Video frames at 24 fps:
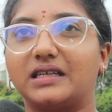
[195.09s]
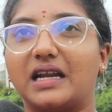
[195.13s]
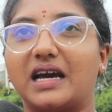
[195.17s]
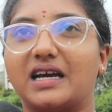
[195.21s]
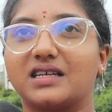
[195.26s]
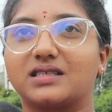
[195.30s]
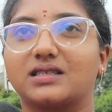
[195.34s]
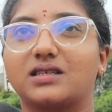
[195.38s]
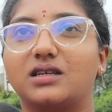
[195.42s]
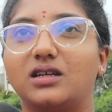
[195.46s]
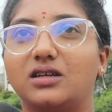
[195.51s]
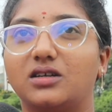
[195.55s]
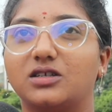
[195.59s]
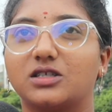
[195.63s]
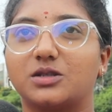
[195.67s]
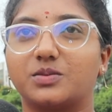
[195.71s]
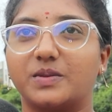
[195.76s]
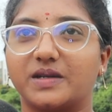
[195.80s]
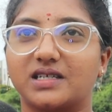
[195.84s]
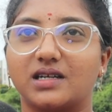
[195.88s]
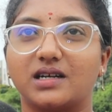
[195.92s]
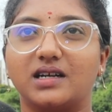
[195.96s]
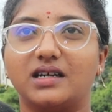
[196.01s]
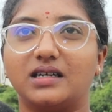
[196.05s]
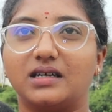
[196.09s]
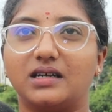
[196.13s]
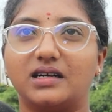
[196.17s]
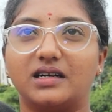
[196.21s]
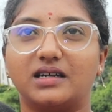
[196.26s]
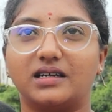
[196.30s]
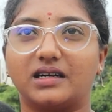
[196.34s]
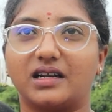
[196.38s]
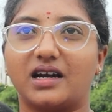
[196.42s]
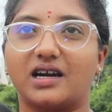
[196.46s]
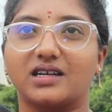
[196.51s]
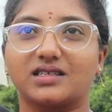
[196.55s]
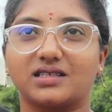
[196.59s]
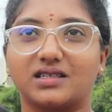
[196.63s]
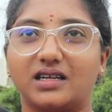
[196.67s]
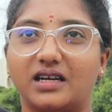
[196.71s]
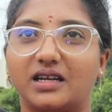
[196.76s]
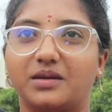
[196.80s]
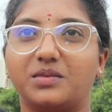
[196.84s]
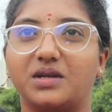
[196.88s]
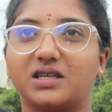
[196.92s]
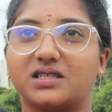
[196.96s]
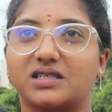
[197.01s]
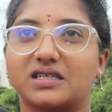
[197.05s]
టాస్క్లు స్పెషల్గా
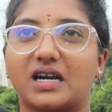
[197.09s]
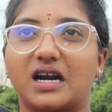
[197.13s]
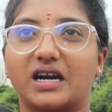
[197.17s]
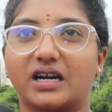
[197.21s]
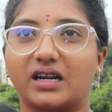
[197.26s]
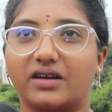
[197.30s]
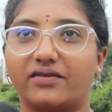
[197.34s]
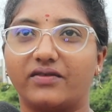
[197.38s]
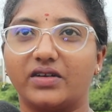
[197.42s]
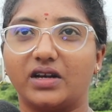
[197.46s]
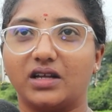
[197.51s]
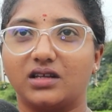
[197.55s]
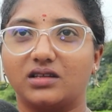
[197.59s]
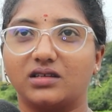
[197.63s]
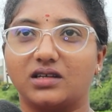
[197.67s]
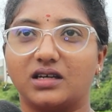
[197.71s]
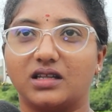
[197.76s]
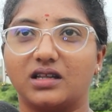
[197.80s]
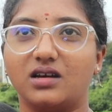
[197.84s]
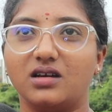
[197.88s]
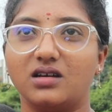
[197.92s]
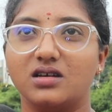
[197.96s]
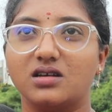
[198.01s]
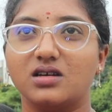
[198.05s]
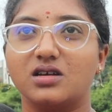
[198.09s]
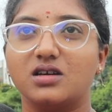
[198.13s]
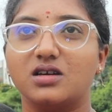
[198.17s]
టాస్క్లు ఏమి స్టార్ట్ అవ్వలేదు కదా